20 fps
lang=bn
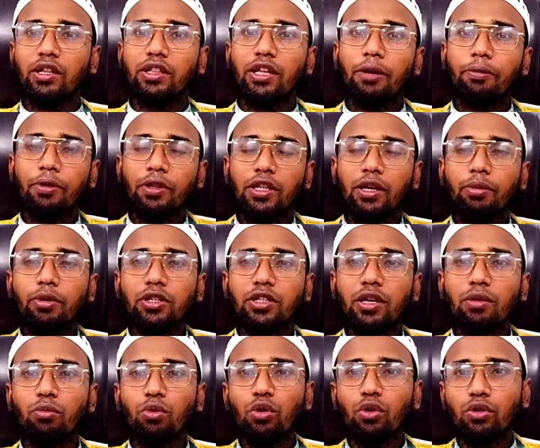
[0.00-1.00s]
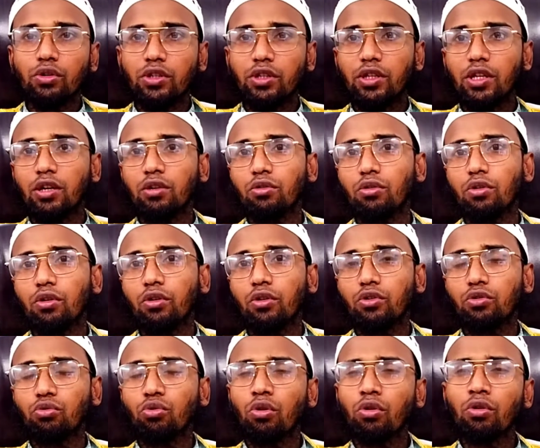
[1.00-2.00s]
দাবে দাবে সে মূল্য নির্ধারণ করা
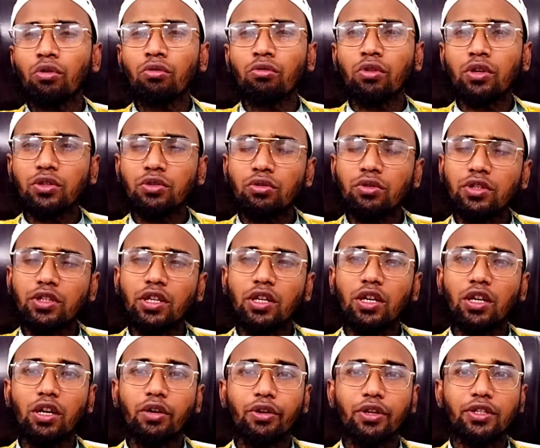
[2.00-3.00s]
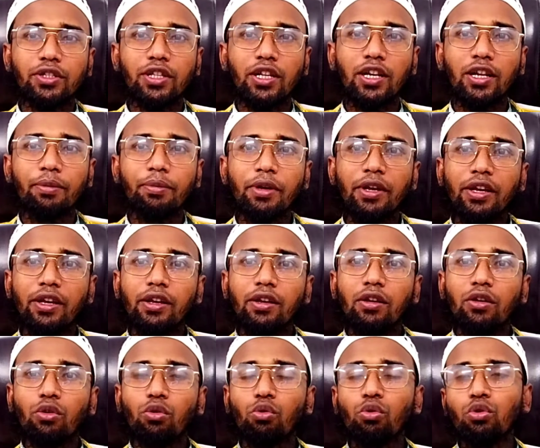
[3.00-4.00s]
হয় তখন রসুল সাল্লাহ আলাইসাল্লাম
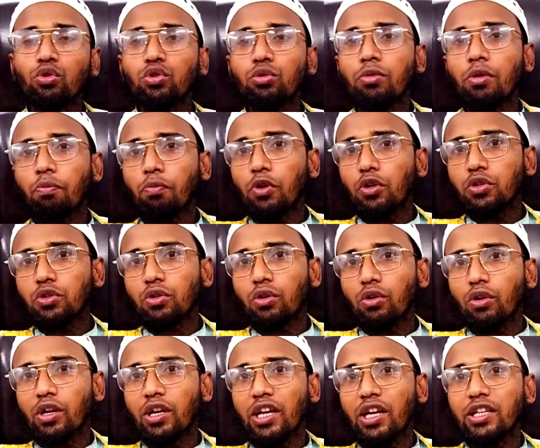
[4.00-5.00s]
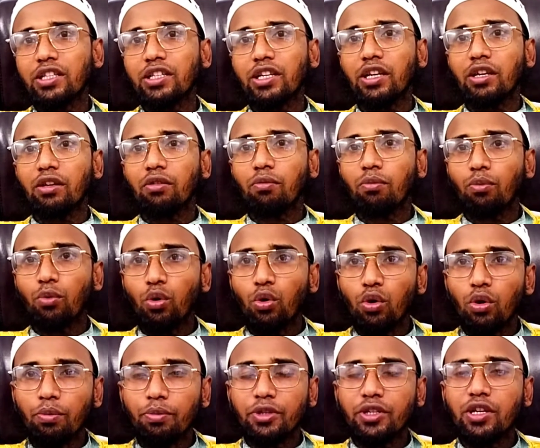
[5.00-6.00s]
কোনো সময় প্রশ্ন করে নাই যে
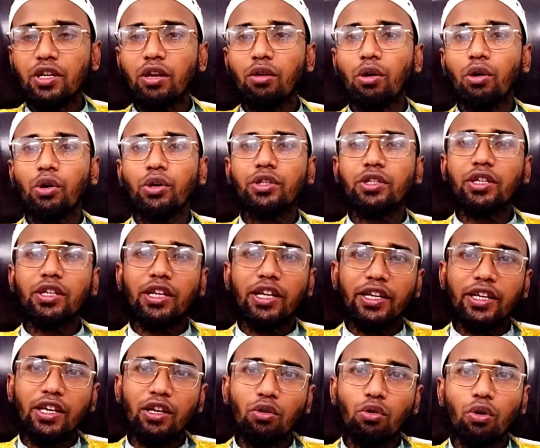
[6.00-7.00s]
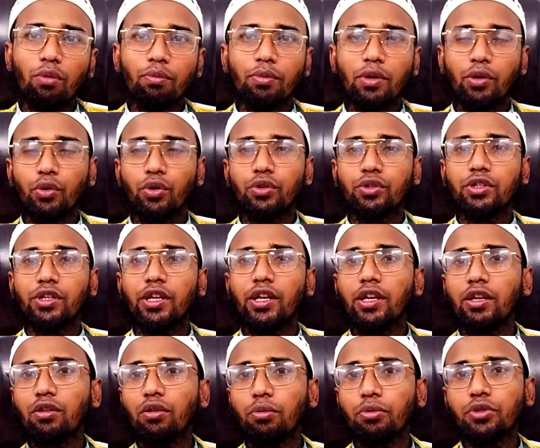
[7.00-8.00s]
মূল্য বেশি নেওয়া হয়েছে নাকি কম নেওয়া হয়েছে
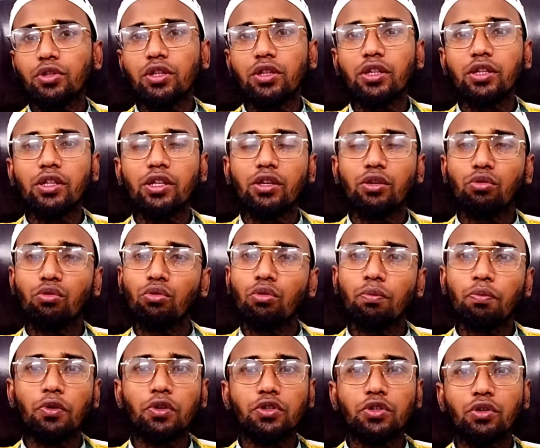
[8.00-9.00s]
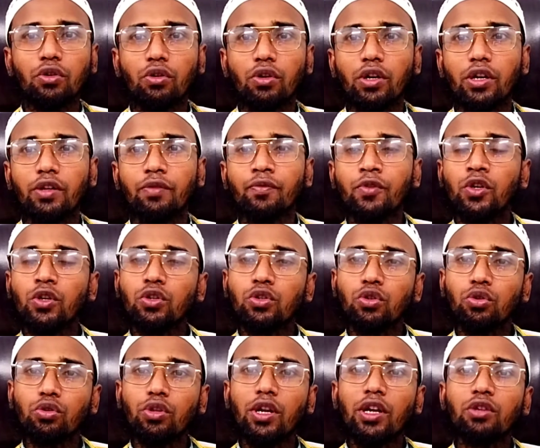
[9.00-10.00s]
এই অবস্থাতে তিনি কোনো প্রশ্ন করে নাই
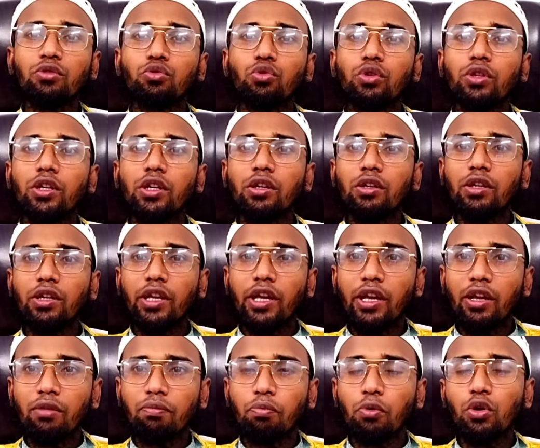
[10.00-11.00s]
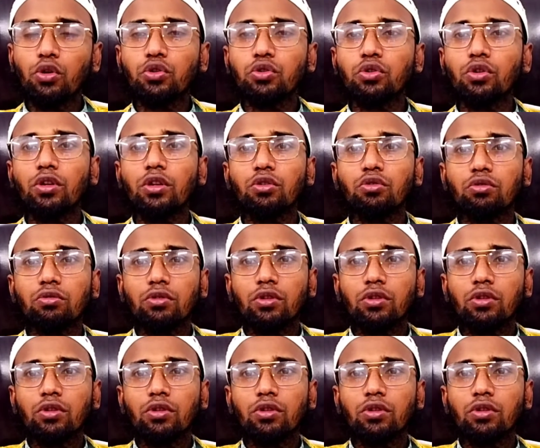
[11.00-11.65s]
সুতরাং যদি এই প্রশ্নের